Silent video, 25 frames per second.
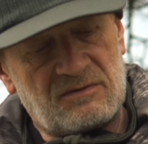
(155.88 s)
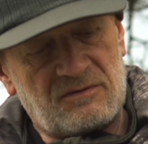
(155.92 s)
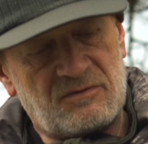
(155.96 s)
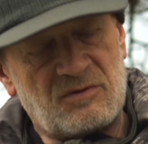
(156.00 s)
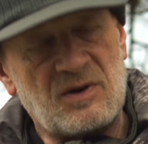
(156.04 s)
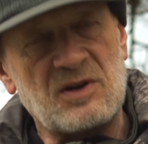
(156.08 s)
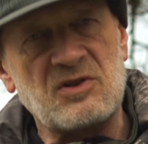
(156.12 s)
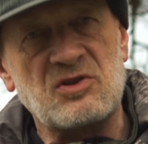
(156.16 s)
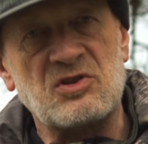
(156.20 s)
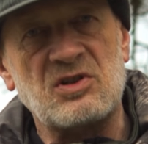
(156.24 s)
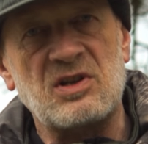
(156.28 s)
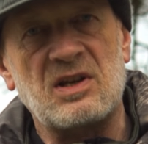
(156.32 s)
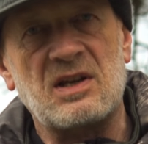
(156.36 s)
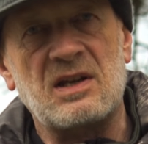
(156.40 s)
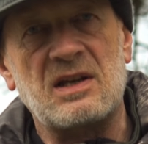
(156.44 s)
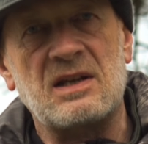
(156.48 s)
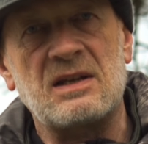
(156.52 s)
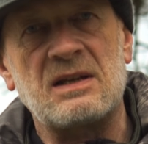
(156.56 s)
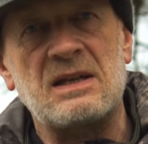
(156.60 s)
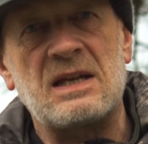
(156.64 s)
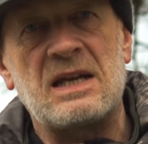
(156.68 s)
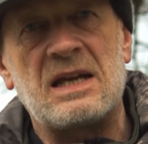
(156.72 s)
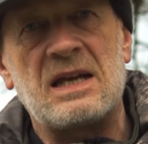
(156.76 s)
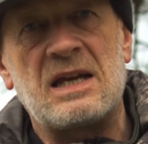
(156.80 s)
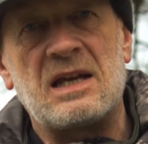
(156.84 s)

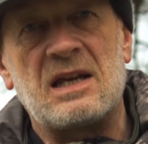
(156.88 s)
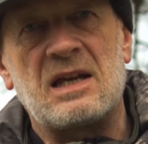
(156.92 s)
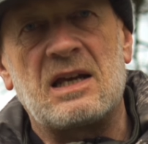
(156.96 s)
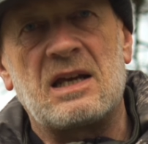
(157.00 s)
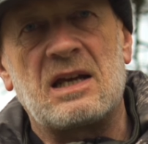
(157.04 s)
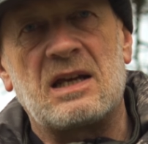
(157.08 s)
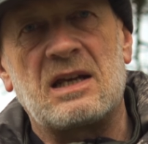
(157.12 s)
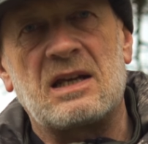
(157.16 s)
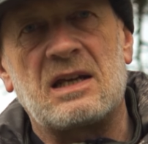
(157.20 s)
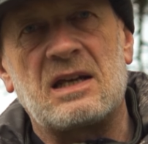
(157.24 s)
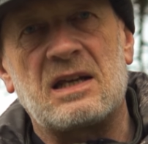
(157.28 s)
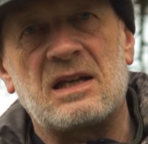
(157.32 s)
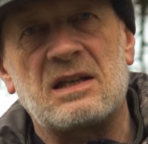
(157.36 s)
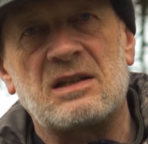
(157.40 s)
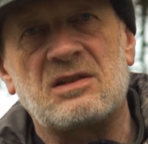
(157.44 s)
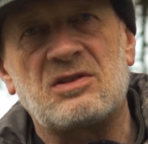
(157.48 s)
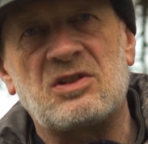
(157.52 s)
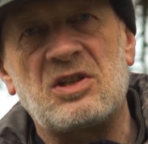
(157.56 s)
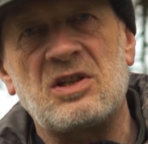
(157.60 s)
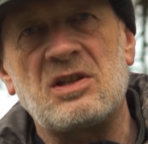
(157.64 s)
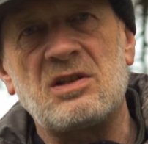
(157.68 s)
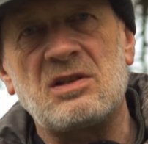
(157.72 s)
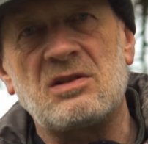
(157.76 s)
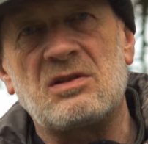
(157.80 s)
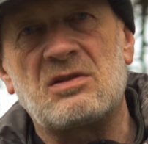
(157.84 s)
właśnie e,
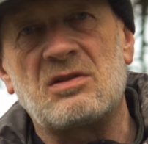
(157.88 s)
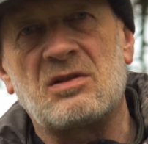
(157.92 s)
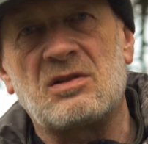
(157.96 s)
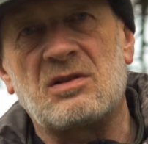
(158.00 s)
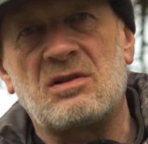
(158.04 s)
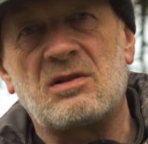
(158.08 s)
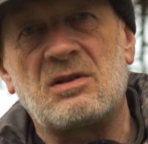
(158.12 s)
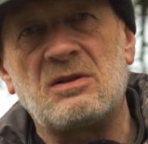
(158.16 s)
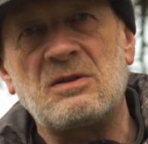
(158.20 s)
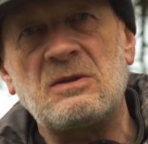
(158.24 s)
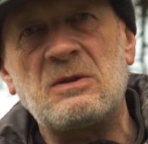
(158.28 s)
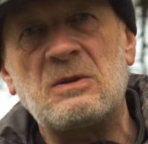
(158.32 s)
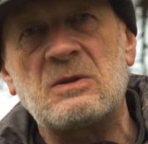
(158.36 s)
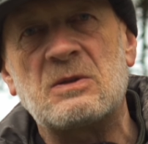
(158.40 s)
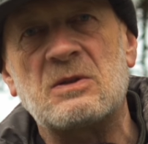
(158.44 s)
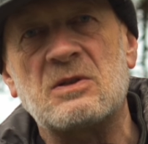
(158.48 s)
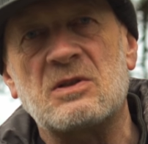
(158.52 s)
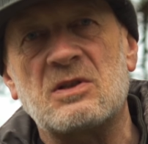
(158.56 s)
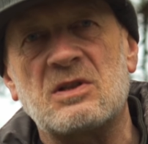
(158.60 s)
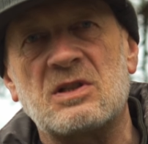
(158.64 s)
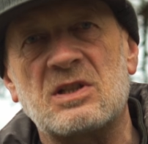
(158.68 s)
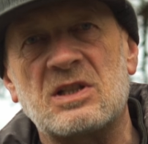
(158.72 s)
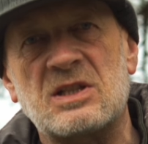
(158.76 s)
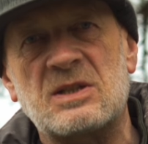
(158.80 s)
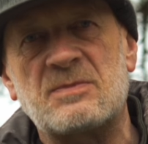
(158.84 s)
kij do
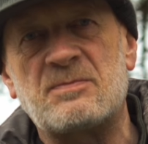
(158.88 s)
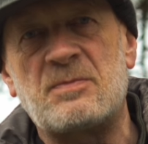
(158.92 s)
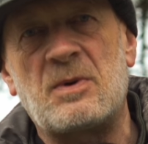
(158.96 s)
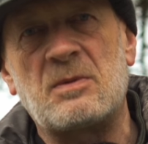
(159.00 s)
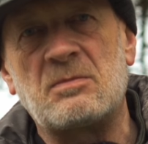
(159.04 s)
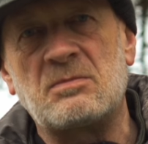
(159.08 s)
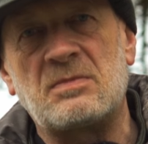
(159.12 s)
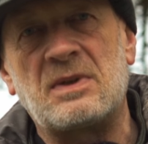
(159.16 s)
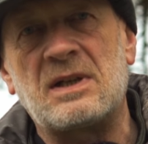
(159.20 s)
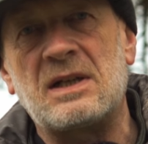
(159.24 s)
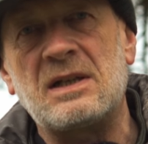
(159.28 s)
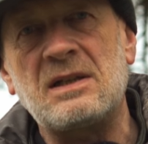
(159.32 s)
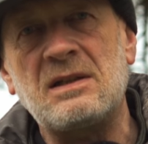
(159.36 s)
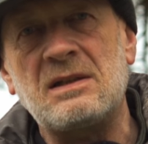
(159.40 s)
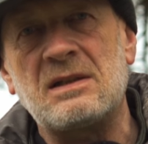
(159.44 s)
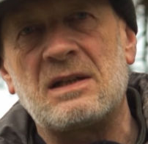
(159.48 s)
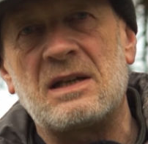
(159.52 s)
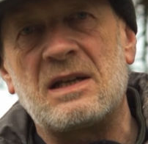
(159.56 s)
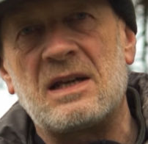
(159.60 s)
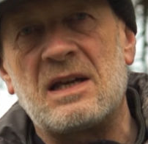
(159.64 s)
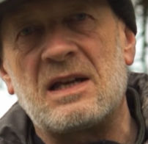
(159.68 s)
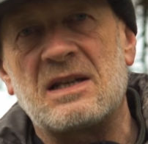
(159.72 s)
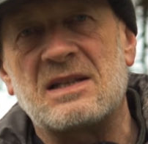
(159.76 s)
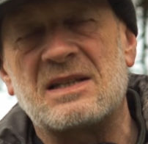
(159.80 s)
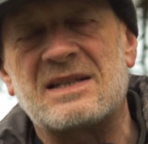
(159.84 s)
e, spomba
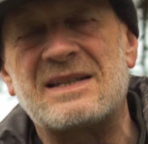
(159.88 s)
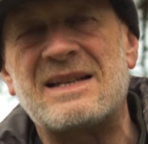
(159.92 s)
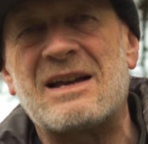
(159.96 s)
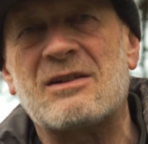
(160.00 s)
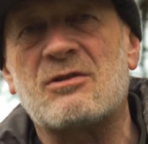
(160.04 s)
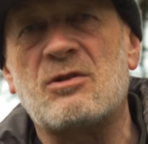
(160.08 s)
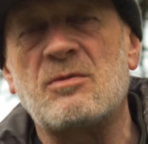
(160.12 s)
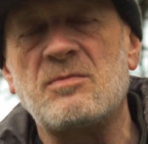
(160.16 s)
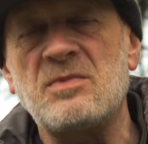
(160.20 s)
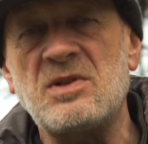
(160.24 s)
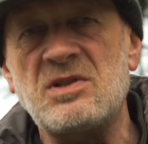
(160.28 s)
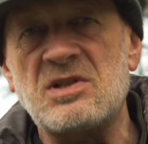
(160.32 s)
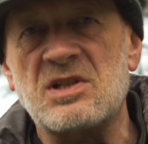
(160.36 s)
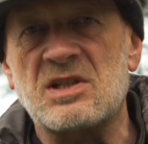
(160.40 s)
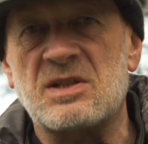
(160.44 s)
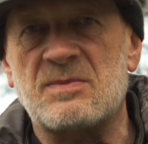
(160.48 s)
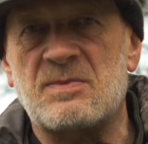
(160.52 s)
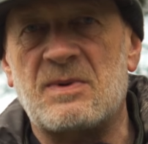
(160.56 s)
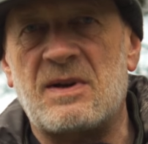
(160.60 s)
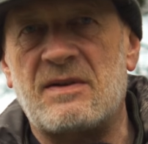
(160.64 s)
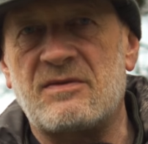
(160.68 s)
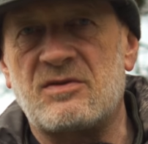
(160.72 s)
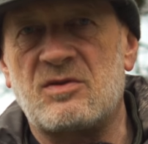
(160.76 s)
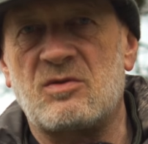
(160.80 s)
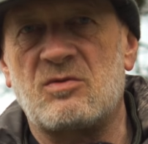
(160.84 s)
znakomicie
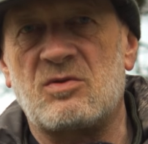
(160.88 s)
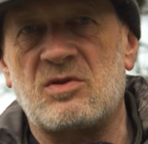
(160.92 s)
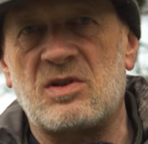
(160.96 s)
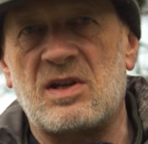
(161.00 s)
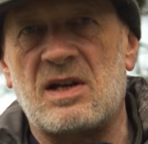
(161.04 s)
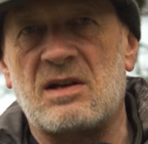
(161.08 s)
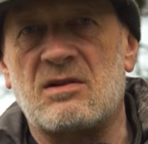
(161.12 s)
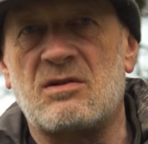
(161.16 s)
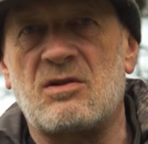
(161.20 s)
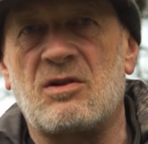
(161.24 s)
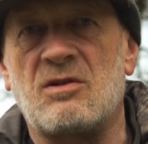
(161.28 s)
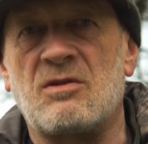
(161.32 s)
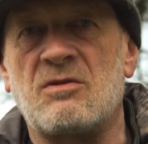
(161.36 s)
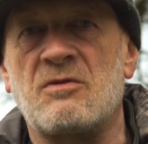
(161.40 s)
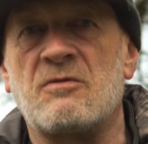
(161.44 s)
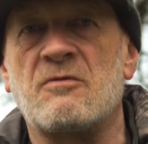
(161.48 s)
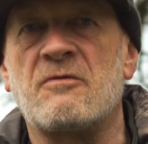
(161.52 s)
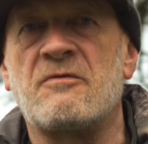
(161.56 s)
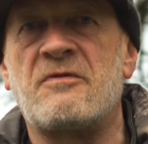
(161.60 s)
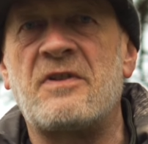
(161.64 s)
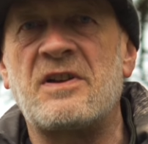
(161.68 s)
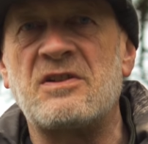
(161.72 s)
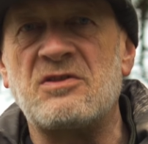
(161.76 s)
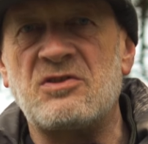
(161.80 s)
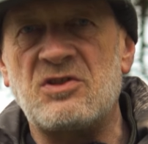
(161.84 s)
sprawdził się jako
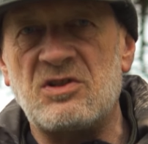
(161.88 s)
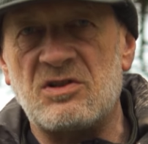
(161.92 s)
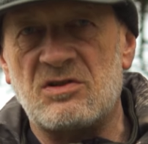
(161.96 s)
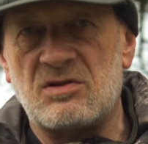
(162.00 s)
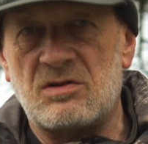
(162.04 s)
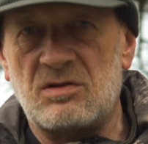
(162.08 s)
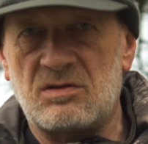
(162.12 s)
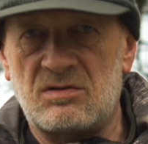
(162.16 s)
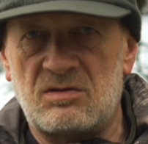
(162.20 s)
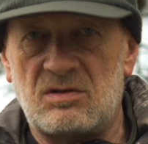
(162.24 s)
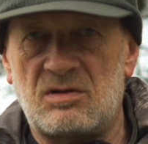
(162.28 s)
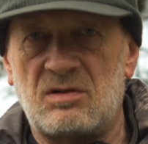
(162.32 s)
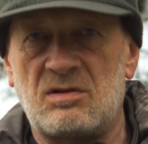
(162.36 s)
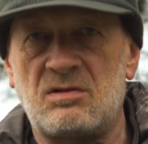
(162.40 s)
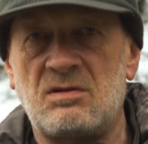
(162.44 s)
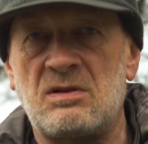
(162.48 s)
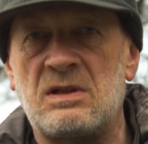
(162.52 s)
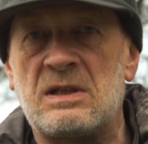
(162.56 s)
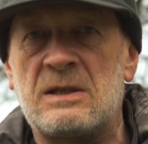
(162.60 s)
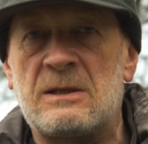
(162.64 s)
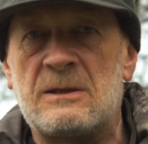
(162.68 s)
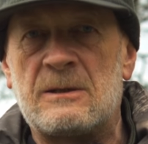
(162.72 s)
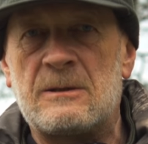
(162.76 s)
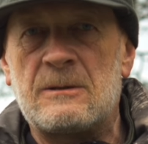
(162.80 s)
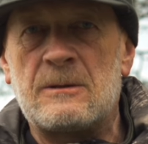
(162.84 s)
wędzisko do
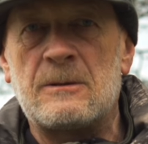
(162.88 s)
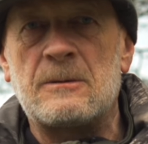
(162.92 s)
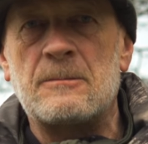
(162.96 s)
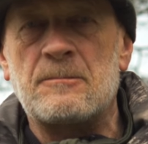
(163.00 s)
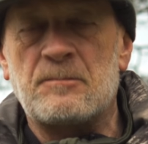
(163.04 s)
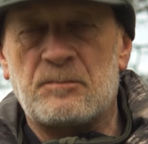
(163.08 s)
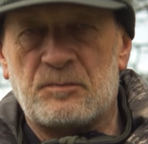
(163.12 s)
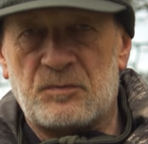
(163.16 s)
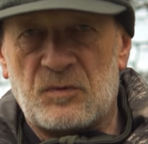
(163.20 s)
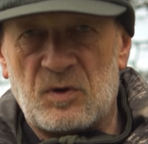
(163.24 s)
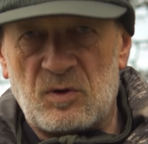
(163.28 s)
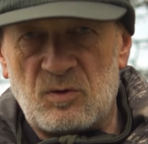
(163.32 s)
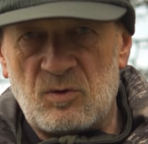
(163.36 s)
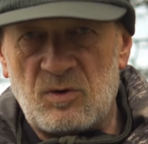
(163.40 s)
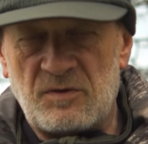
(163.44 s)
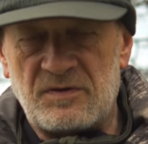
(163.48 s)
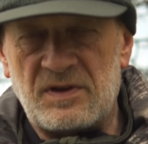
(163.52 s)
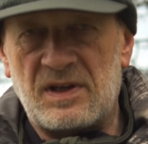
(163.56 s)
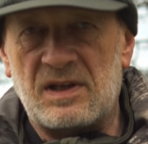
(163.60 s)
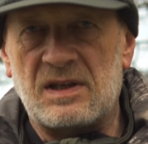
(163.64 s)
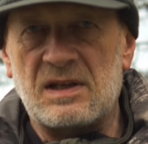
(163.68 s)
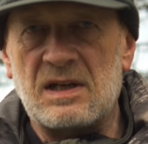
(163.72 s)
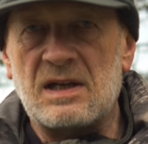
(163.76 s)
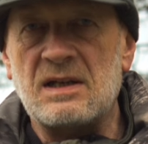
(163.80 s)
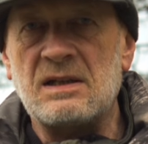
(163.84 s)

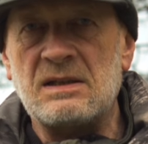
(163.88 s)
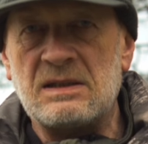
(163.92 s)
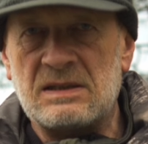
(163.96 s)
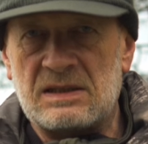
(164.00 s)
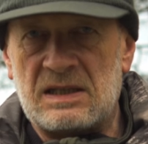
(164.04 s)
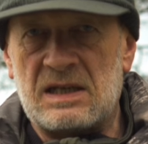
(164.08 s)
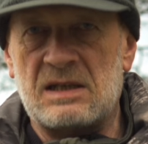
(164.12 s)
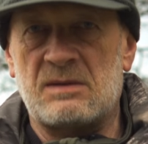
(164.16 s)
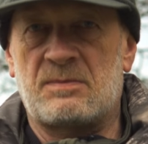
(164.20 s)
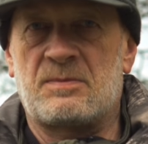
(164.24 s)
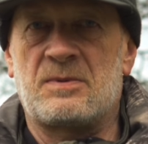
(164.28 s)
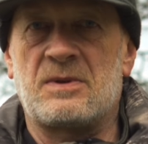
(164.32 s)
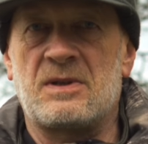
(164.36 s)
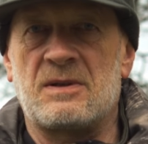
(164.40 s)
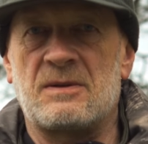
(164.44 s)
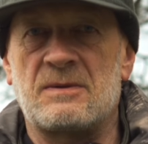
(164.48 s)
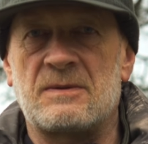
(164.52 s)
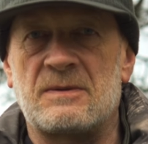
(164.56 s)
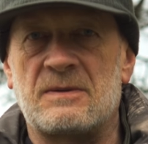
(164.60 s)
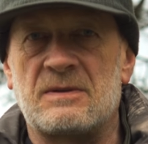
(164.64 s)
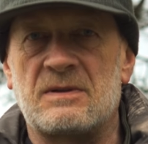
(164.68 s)
łowienia karpi.